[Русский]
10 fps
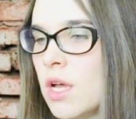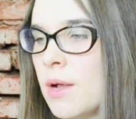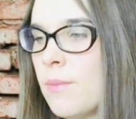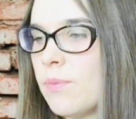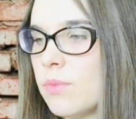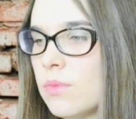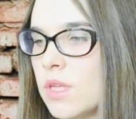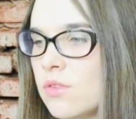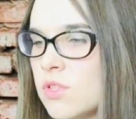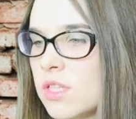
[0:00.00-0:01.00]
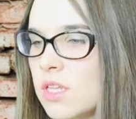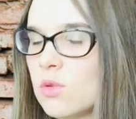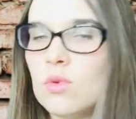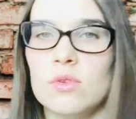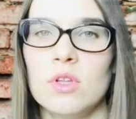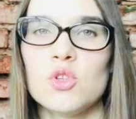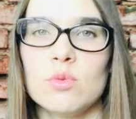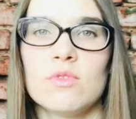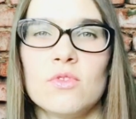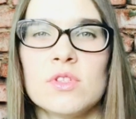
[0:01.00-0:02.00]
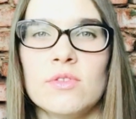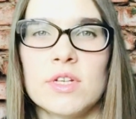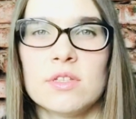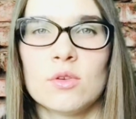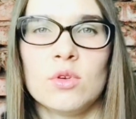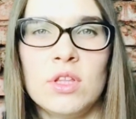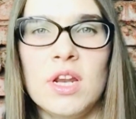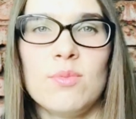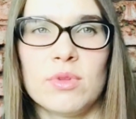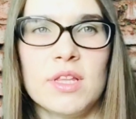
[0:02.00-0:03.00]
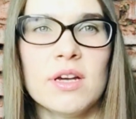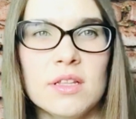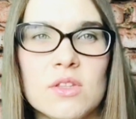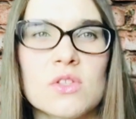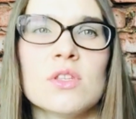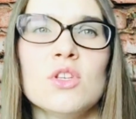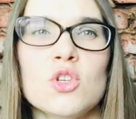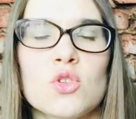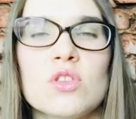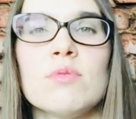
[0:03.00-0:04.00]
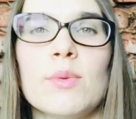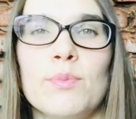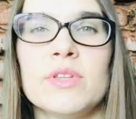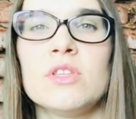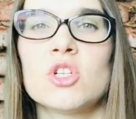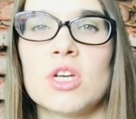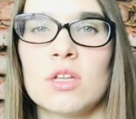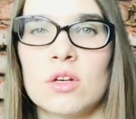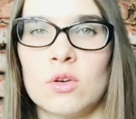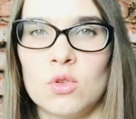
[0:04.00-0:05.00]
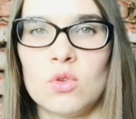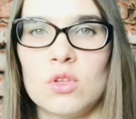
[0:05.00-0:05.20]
это всегда такое должно быть вызывать такой трепет, да, когда ты слышишь, что тебя поддержал кто-то из